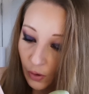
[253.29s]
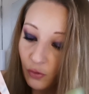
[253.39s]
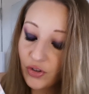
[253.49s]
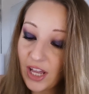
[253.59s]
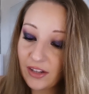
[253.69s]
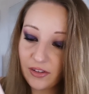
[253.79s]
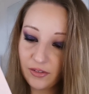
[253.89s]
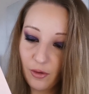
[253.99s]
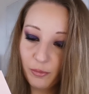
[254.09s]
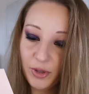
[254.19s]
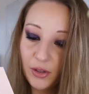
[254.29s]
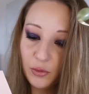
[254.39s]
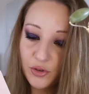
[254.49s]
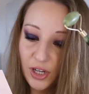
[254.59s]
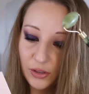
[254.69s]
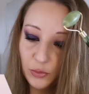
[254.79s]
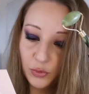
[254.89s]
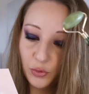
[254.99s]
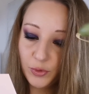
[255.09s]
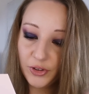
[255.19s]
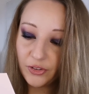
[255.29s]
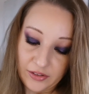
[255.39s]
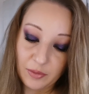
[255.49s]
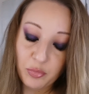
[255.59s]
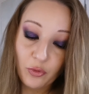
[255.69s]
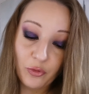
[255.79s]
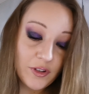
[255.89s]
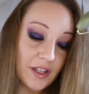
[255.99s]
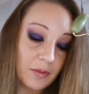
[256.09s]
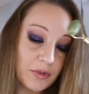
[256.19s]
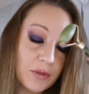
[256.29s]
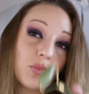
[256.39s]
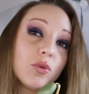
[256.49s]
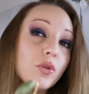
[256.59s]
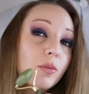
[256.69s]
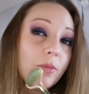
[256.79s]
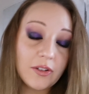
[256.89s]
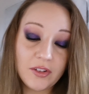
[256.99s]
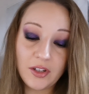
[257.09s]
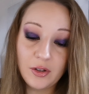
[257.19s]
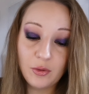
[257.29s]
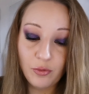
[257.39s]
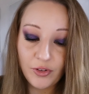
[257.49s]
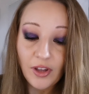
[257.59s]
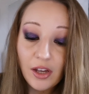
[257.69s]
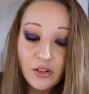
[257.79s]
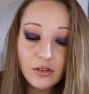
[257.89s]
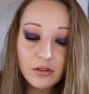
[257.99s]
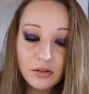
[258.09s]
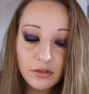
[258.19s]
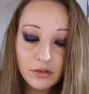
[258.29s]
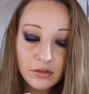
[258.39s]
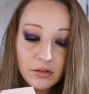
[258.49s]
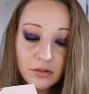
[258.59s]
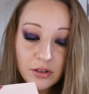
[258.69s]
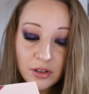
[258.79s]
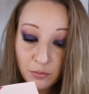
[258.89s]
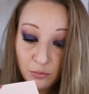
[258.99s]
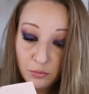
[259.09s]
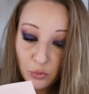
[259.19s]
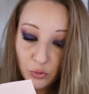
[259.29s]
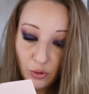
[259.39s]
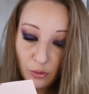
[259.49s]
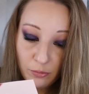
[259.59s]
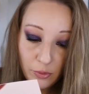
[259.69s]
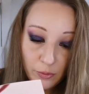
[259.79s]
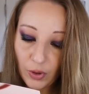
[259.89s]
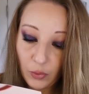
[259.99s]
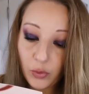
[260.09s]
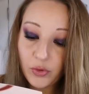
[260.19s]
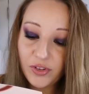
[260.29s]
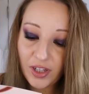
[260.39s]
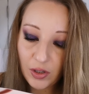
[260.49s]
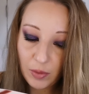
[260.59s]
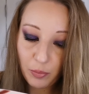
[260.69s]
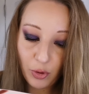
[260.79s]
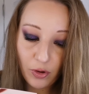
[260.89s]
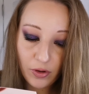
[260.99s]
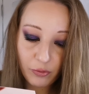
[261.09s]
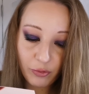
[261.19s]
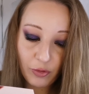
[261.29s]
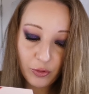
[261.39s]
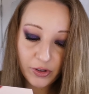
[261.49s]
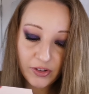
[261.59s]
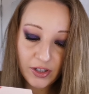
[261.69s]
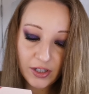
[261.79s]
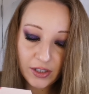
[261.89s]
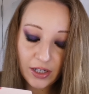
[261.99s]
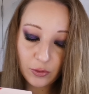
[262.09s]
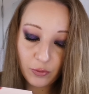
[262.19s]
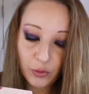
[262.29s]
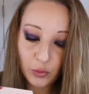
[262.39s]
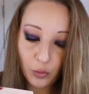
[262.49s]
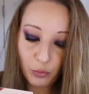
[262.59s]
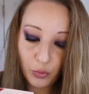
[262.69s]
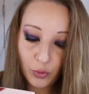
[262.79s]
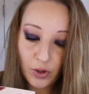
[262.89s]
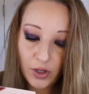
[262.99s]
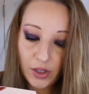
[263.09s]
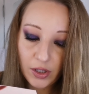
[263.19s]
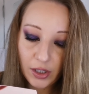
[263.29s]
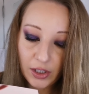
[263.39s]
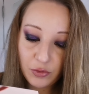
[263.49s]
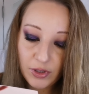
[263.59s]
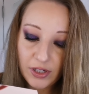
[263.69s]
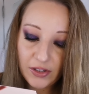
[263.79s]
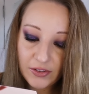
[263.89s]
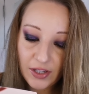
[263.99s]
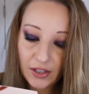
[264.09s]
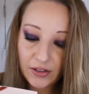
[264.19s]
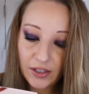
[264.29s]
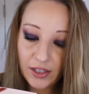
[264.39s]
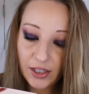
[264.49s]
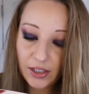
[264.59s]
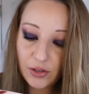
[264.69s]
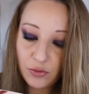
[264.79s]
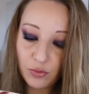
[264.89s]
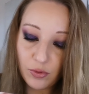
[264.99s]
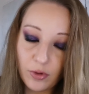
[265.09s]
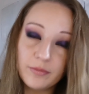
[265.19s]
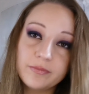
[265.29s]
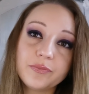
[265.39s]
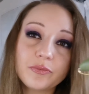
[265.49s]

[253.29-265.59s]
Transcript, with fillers: en jade, en pierre de jade celui-ci. C'est pour venir un petit peu masser le visage, euh, il me semble, resserrer les pores, favoriser l'éclat de votre peau, réduit les cernes et les ridules.